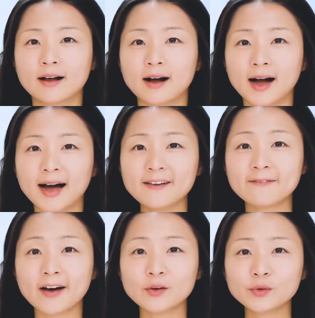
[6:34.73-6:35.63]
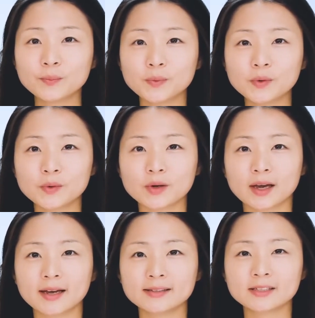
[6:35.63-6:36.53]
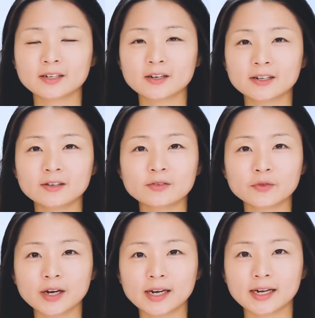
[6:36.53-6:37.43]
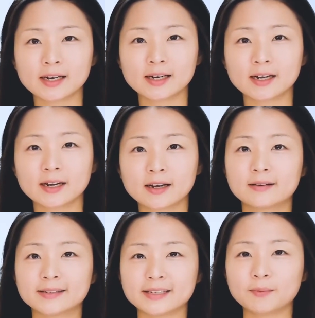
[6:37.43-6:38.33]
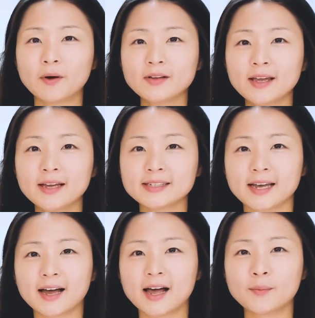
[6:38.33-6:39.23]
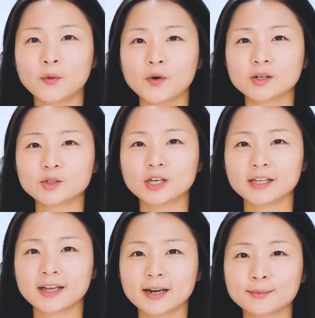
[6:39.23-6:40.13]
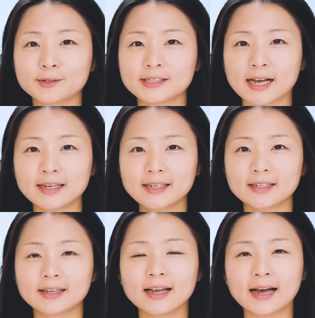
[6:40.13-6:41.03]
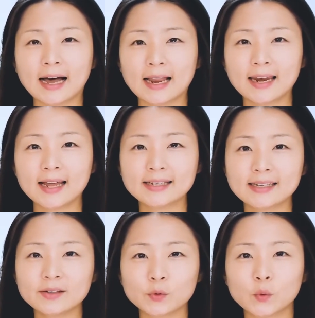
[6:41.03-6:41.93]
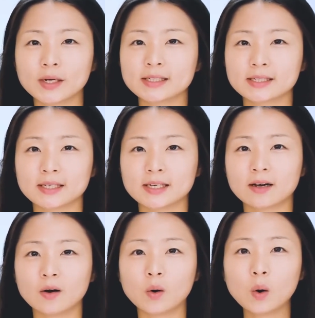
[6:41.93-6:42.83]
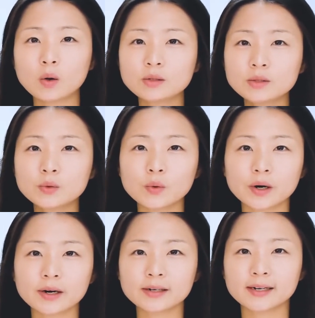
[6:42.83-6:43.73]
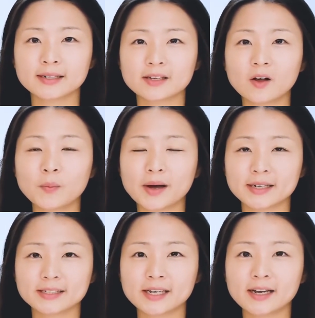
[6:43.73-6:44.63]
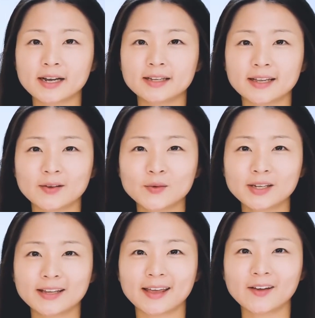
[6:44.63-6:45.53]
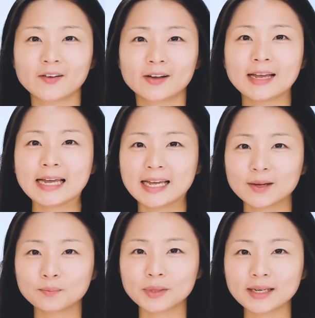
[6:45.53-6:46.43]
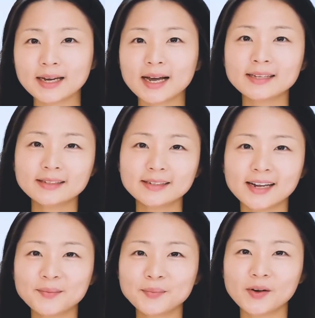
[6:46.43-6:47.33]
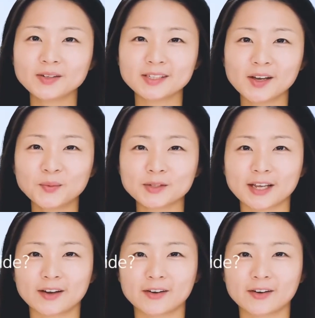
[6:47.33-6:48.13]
I found a book and started to read it. 이번에 제가 보여주게 될 문장은 알라딘 OST A Whole New World에서 발췌한 내용인데요. 빈칸을 한번 채워보세요.